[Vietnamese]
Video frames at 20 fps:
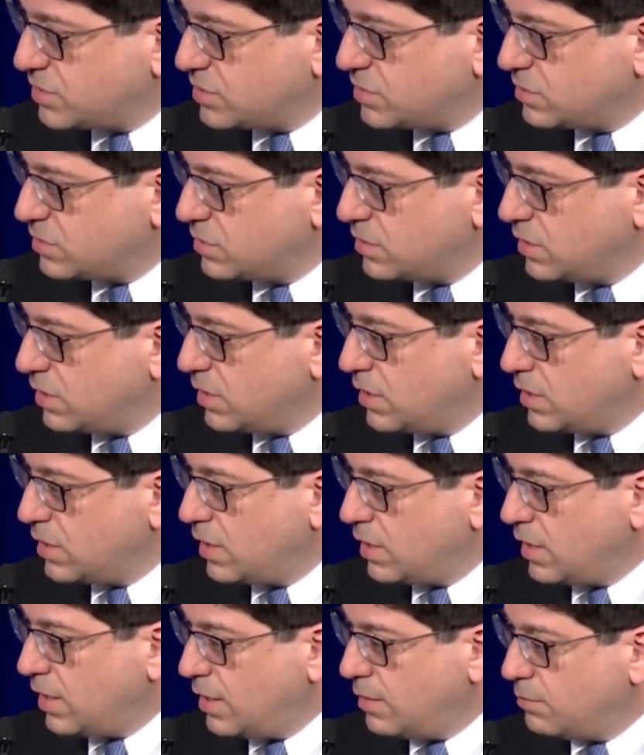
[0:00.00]
cuối cùng
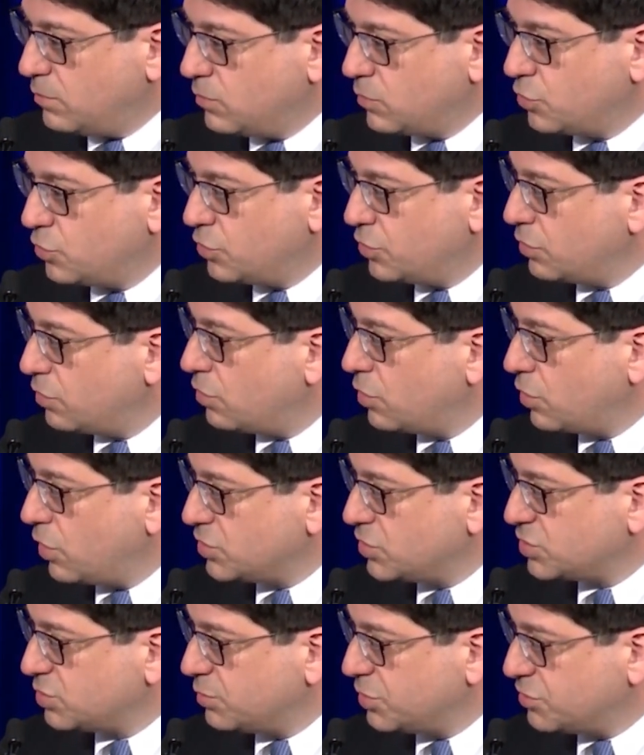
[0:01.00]
điều gì khiến
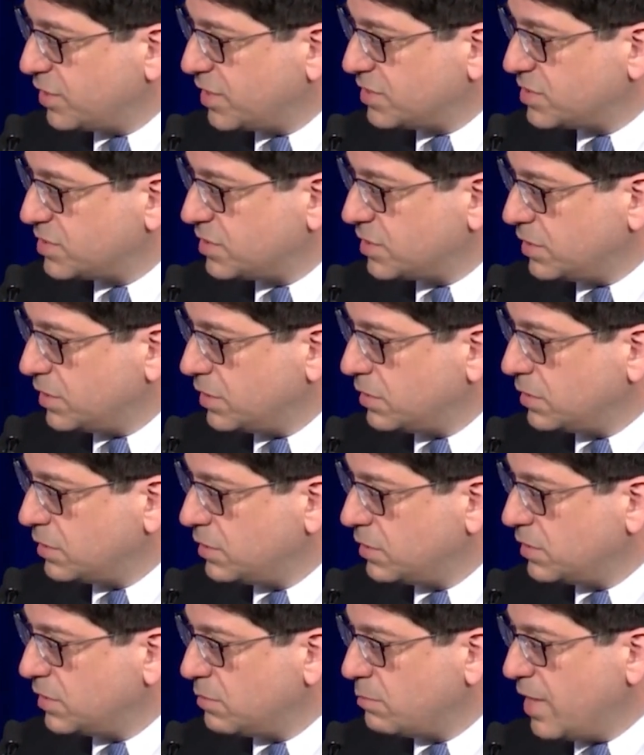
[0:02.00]
ngài lo lắng và
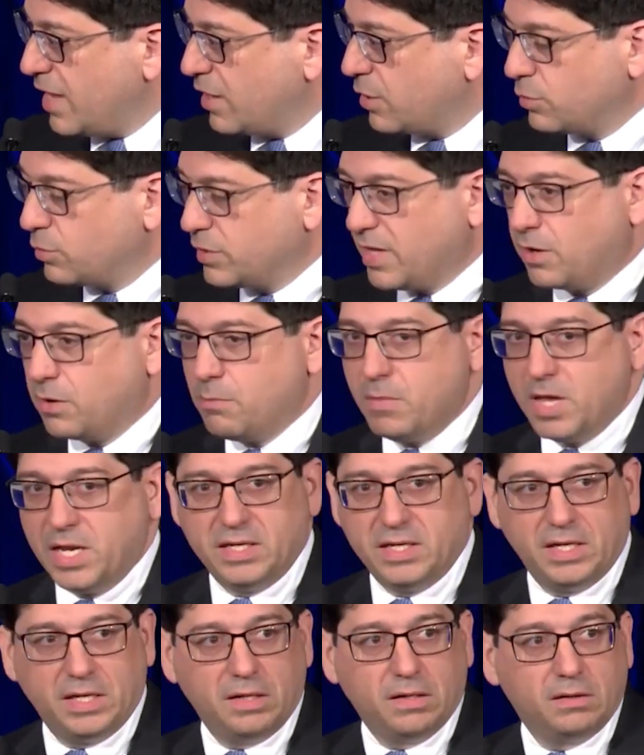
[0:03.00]
điều gì khích lệ
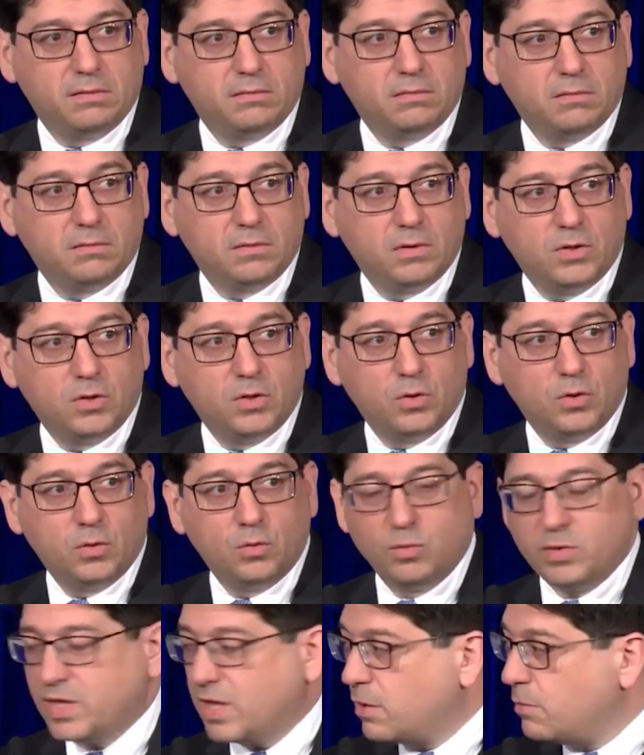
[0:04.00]
ngài nhất
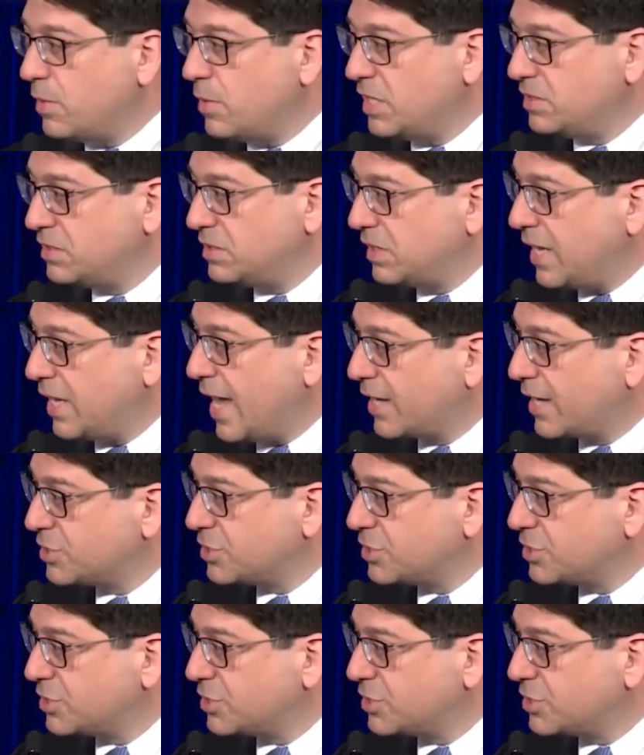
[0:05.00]
hết trường hợp